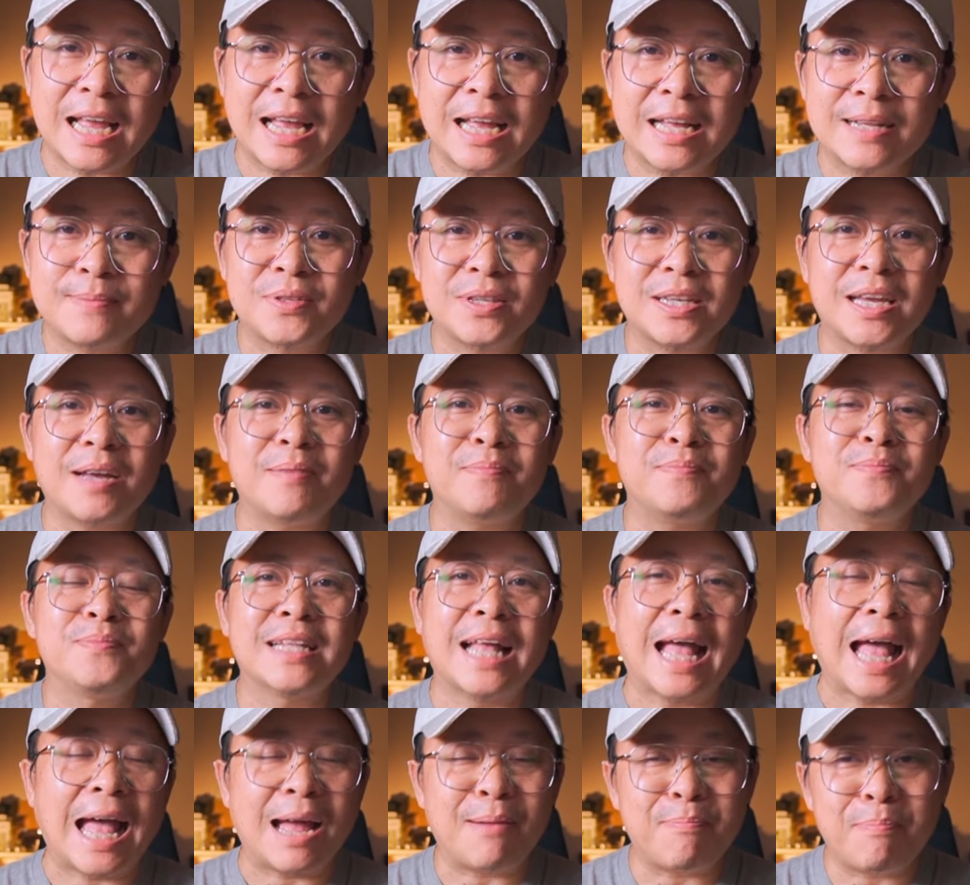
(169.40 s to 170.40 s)
R กับ
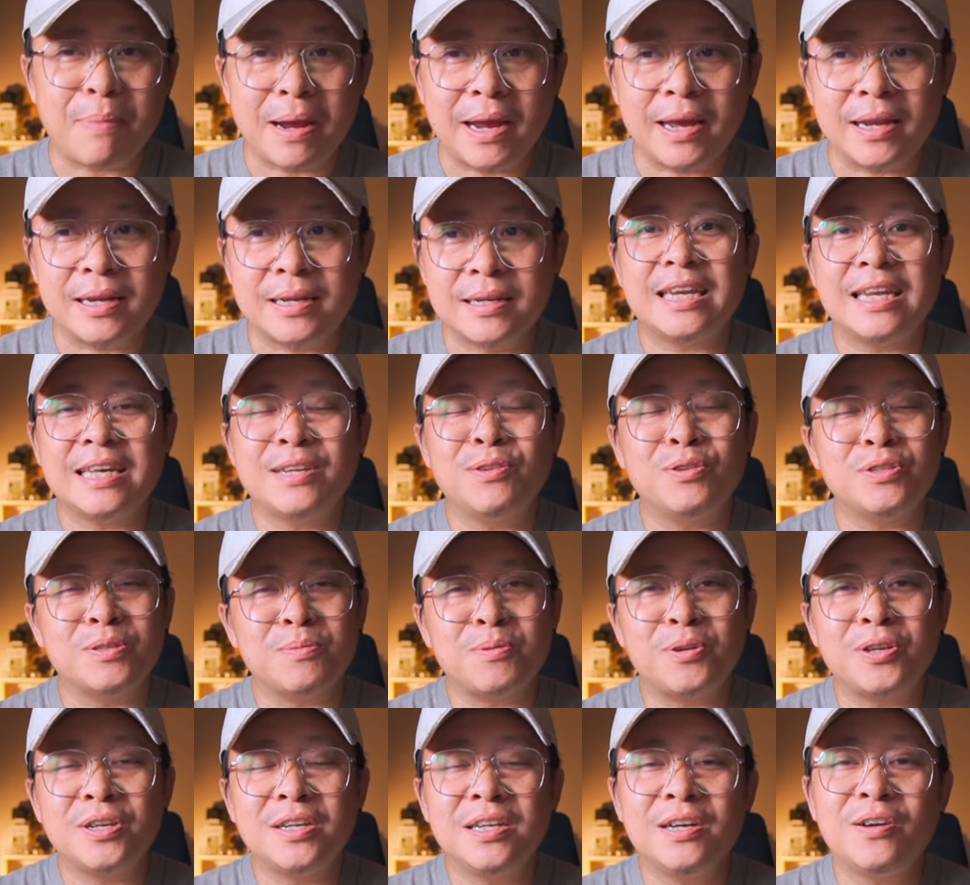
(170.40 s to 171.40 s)
R8 และโดยเฉ
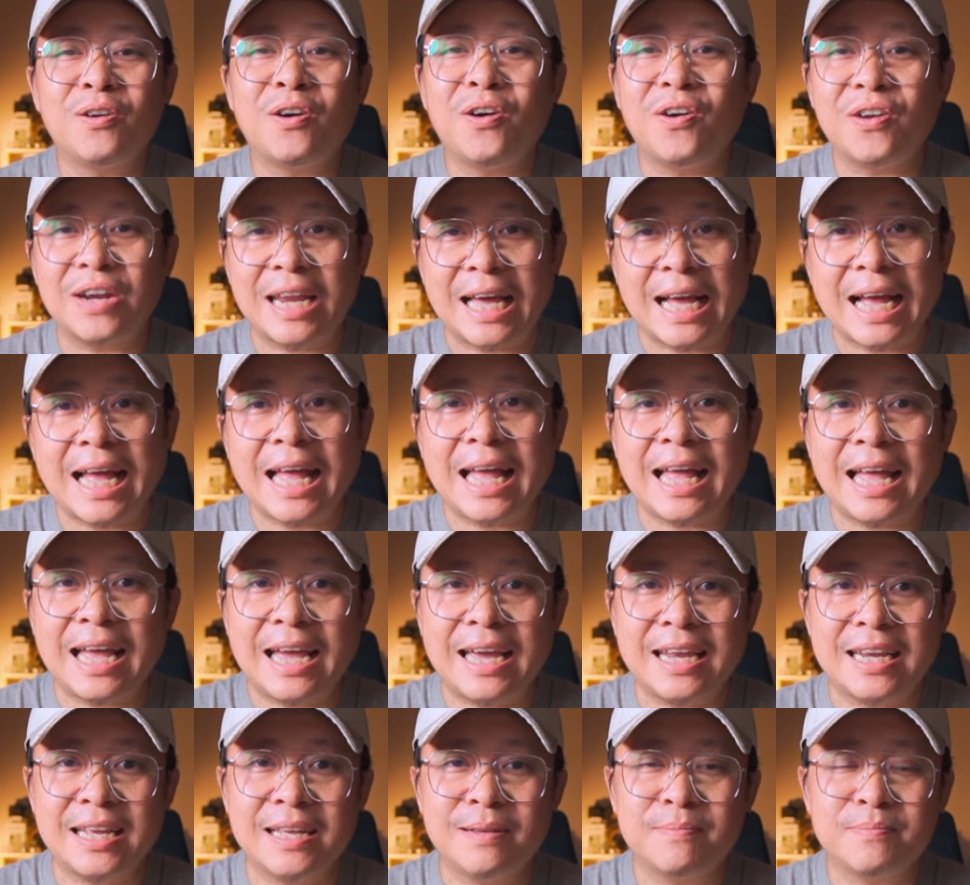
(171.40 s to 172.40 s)
พาะในเรื่องของราคา
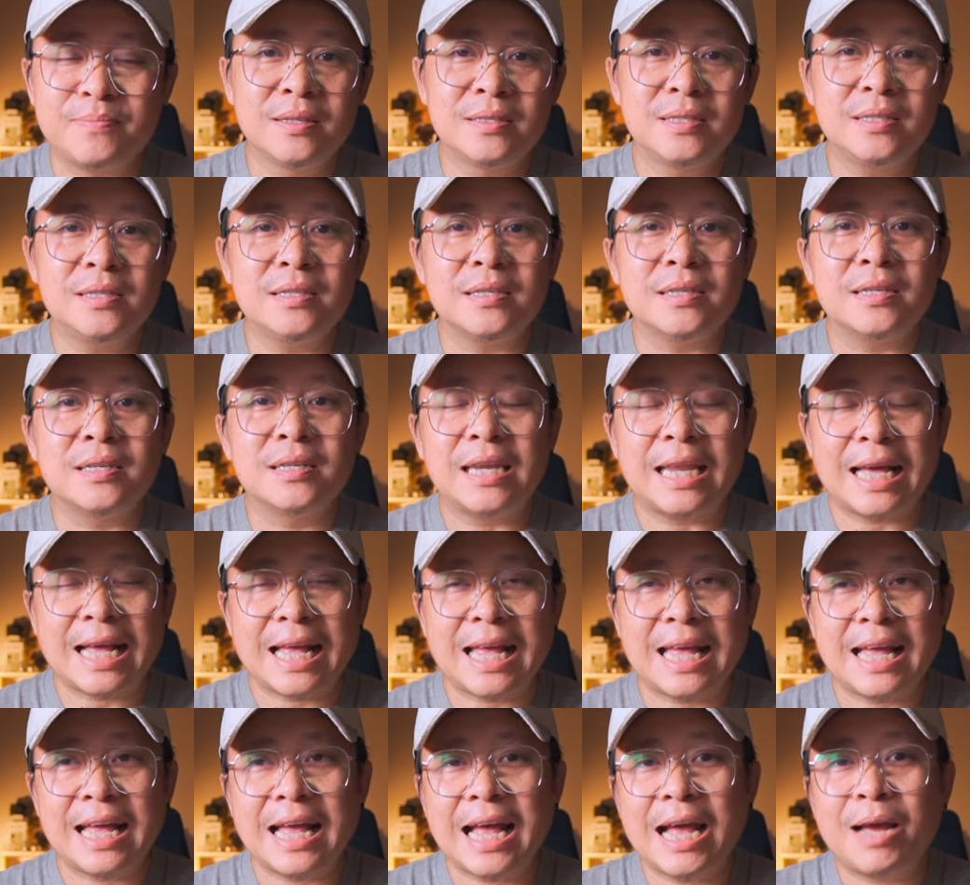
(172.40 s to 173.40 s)
นะครับซึ่งรา
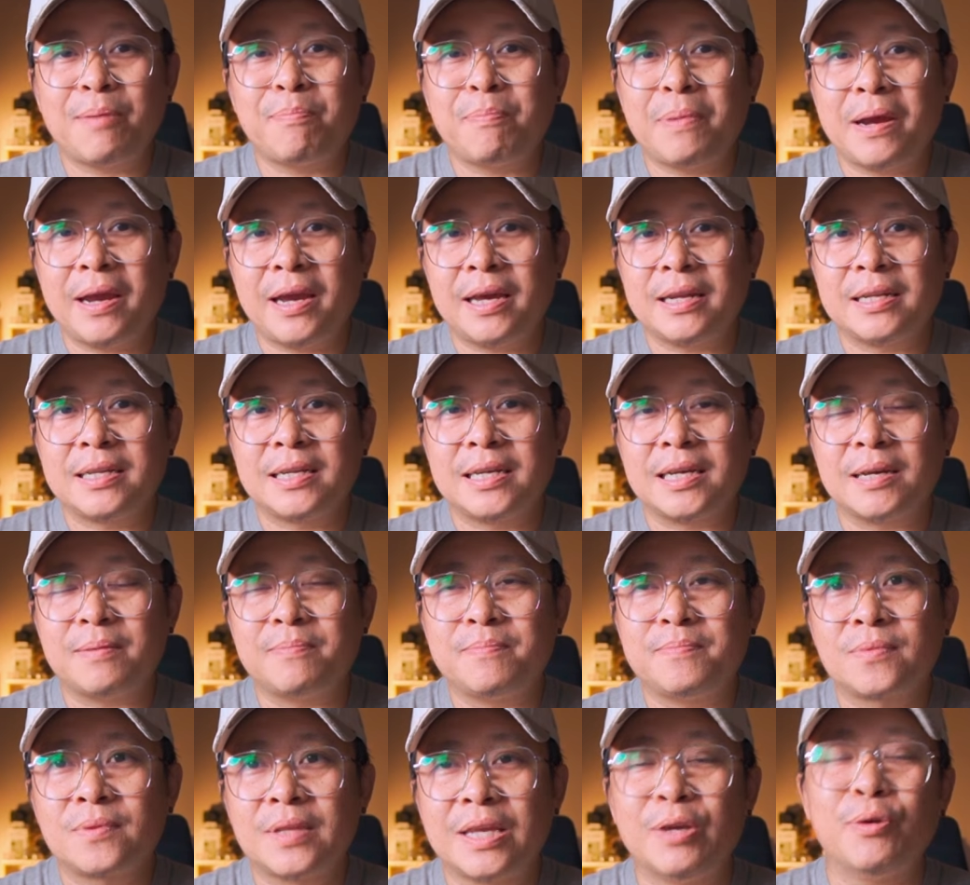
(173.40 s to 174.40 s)
คา R8 กับ
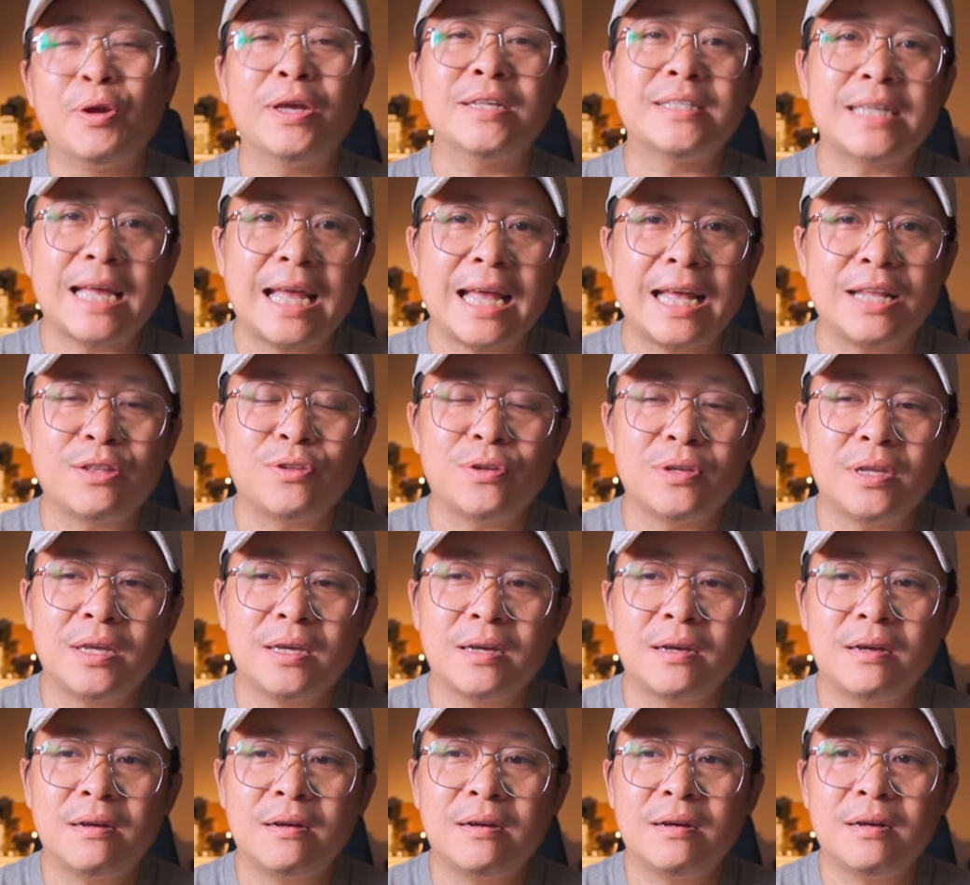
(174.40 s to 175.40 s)
EOS R ตัวนี้
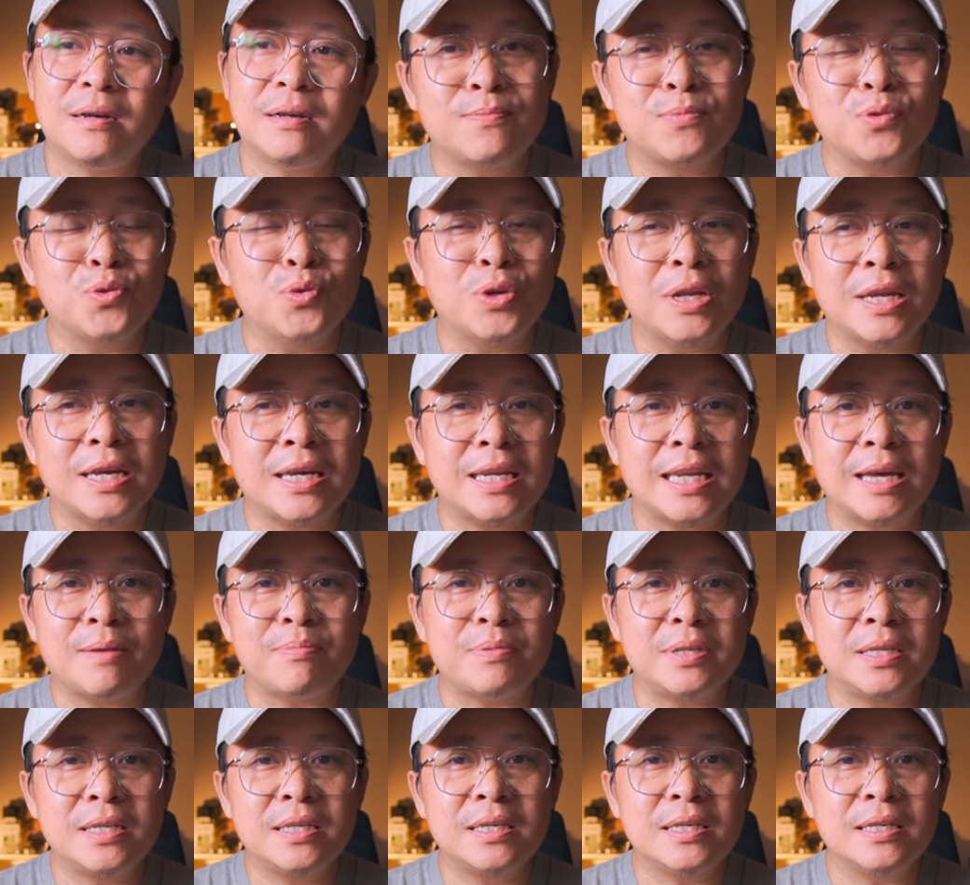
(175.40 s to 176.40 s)
ก็อยู่ในระดับ
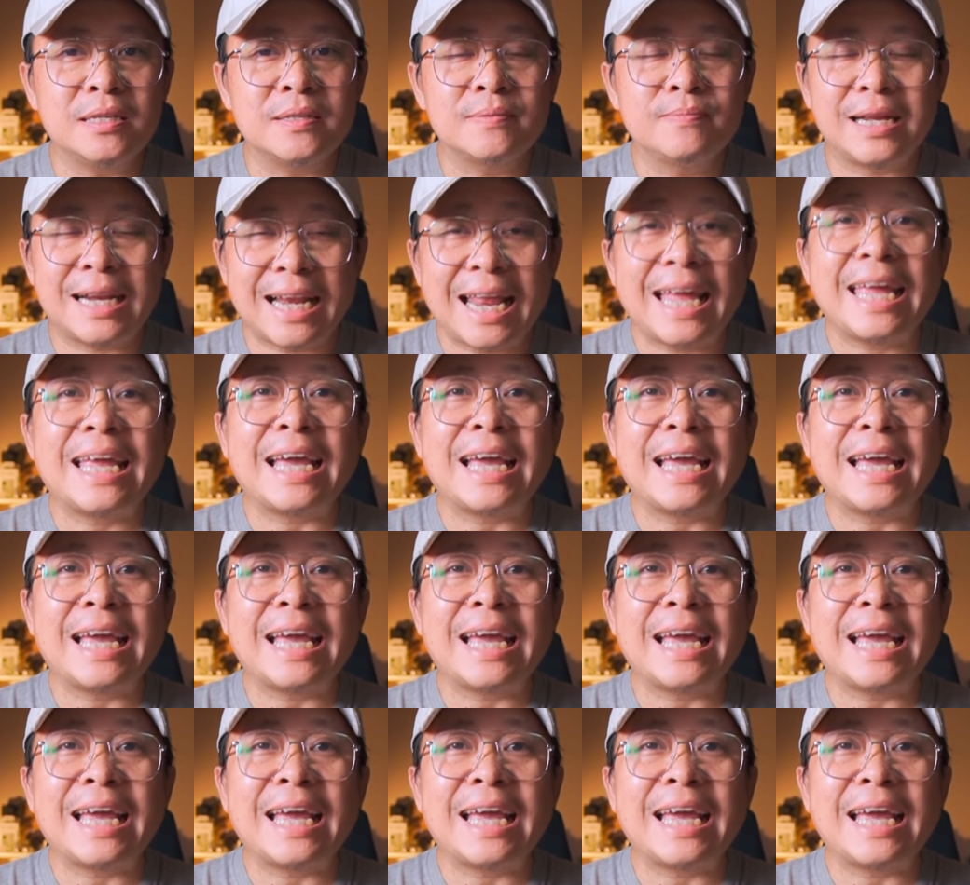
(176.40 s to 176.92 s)
ที่ใกล้